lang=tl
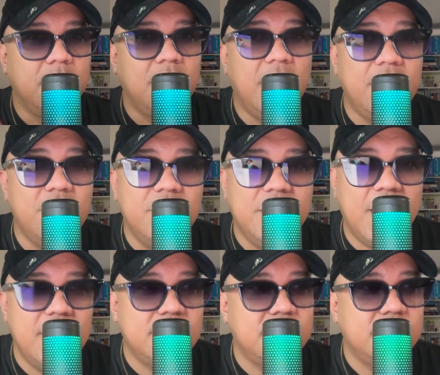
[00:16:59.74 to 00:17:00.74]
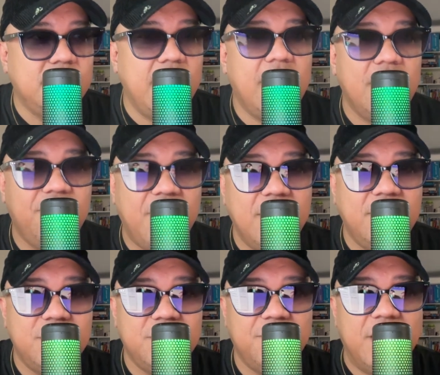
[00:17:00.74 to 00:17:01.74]
Ganun, guys. Take
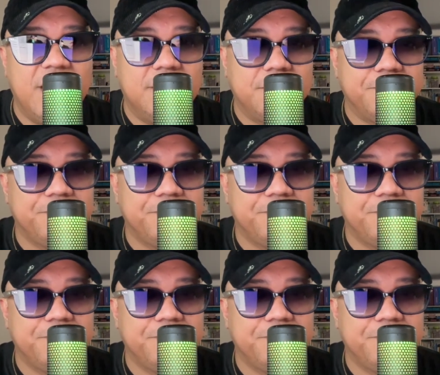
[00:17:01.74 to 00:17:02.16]
advantage of that.